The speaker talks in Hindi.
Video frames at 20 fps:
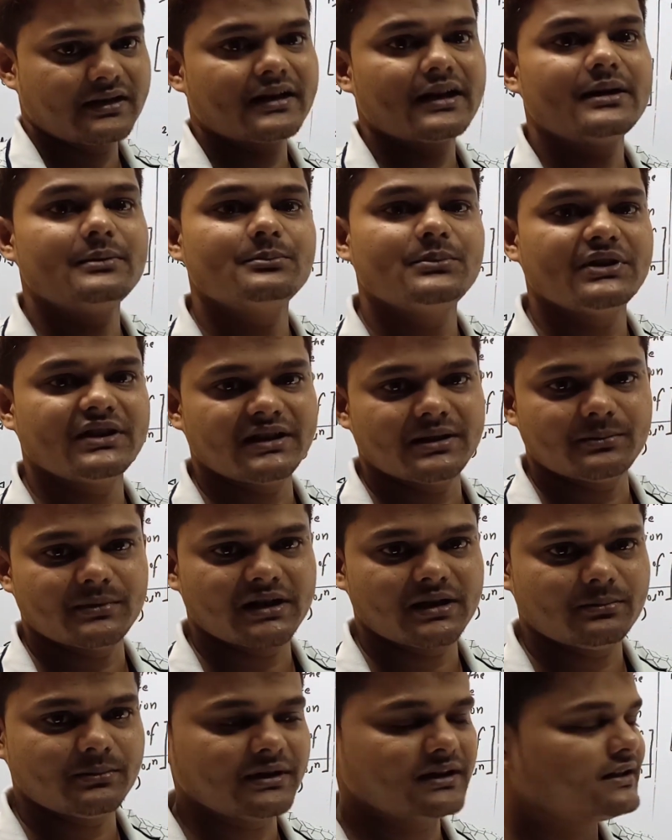ग्राम पर
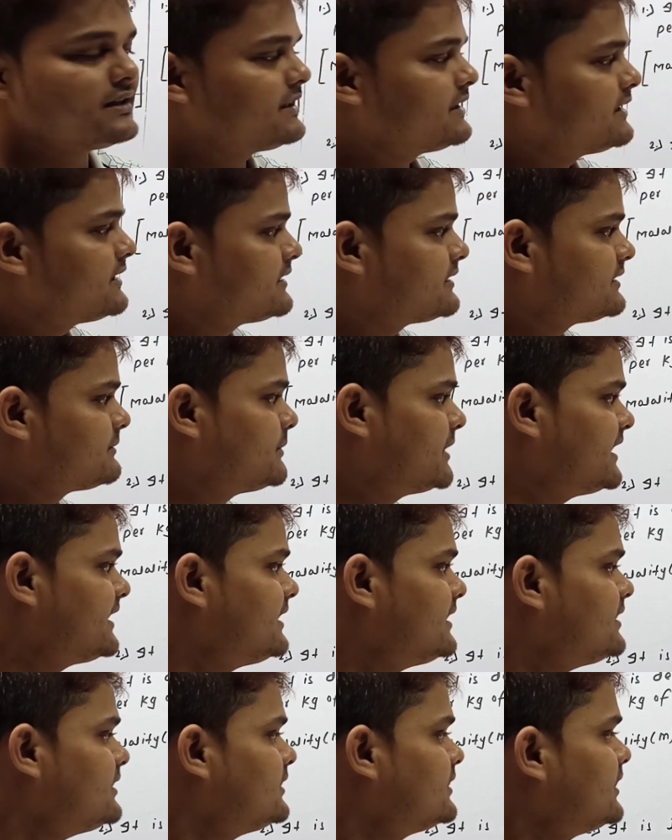एम में
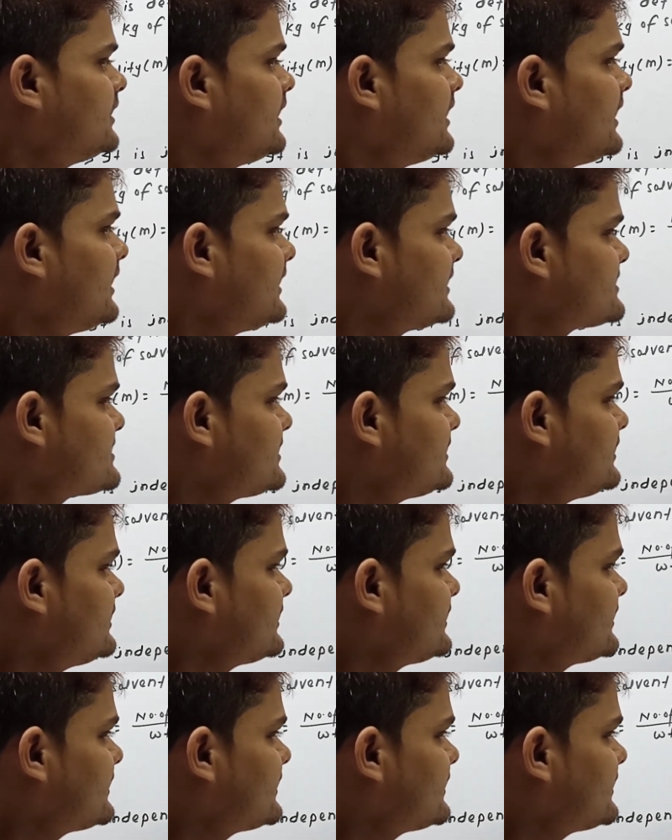बढ़िया अच्छा